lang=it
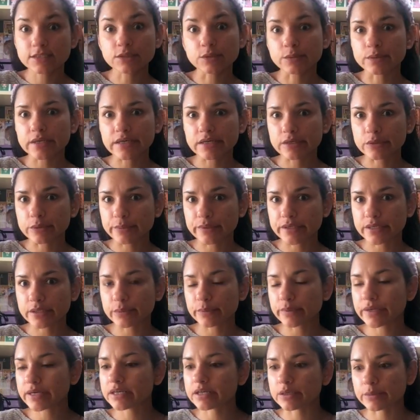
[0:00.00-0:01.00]
io parlo
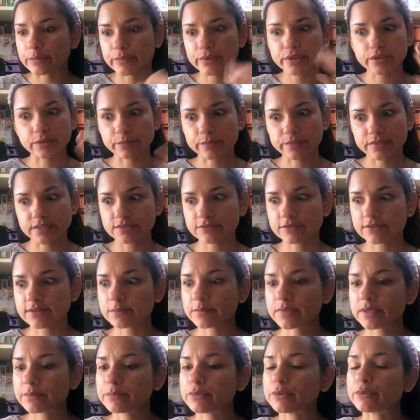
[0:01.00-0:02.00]
parlo parlo e poi non mi si
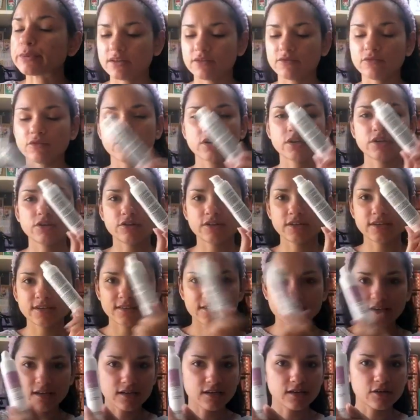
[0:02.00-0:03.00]
ferma più voglio
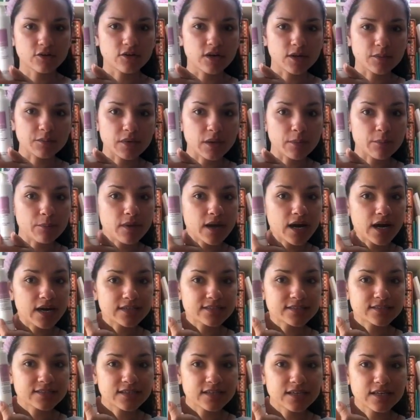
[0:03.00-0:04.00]
iniziare con la mia
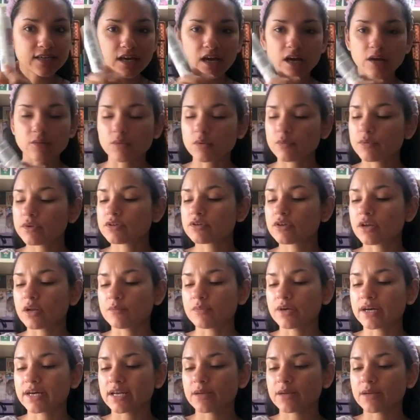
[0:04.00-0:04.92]
base al momento la mia